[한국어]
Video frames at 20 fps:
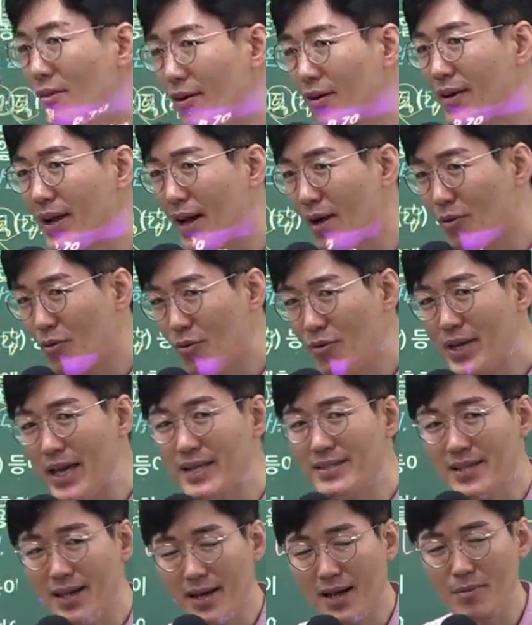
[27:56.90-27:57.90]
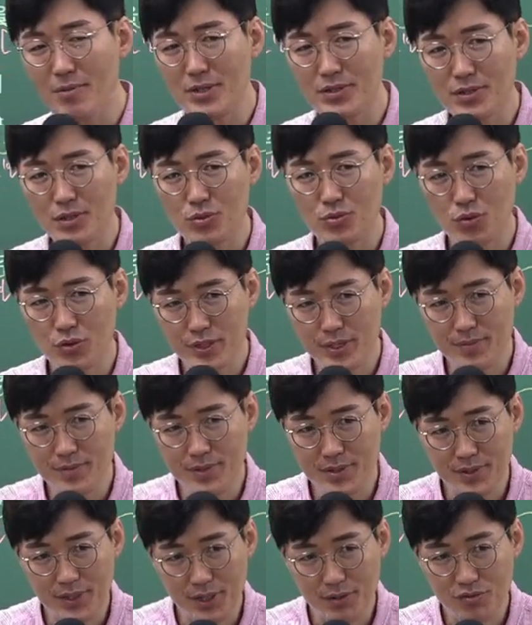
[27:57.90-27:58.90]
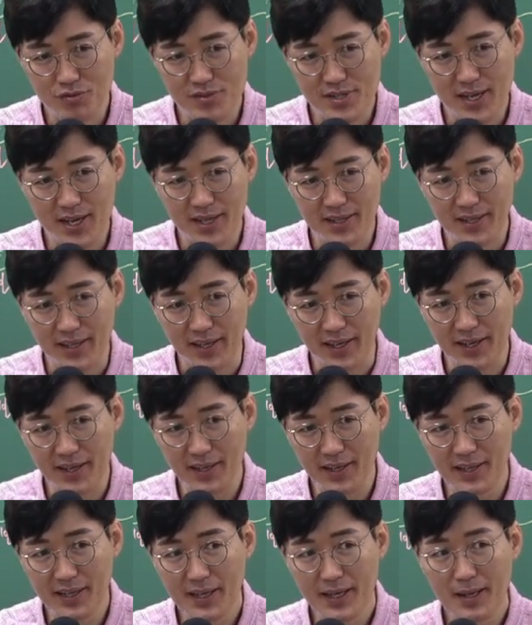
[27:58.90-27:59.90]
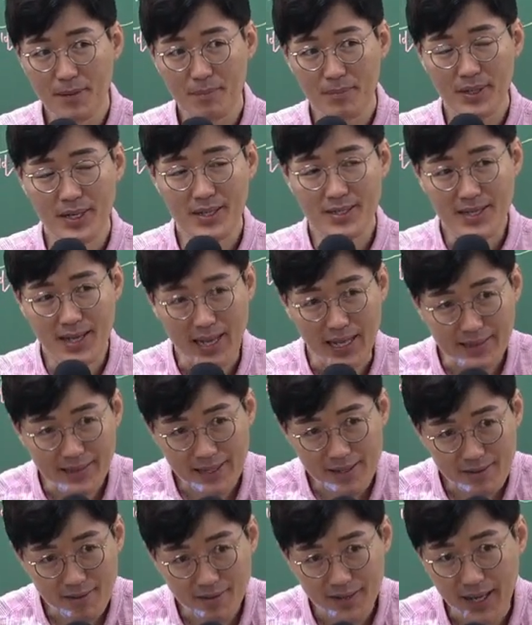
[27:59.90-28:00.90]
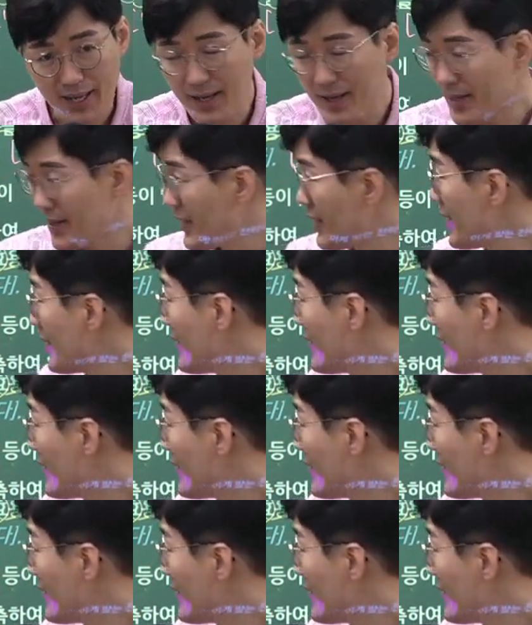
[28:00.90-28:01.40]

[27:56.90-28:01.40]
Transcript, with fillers: 거라고 예상하면서 조심스럽게 투자해야 돼. 미래 잘 안 될 거라.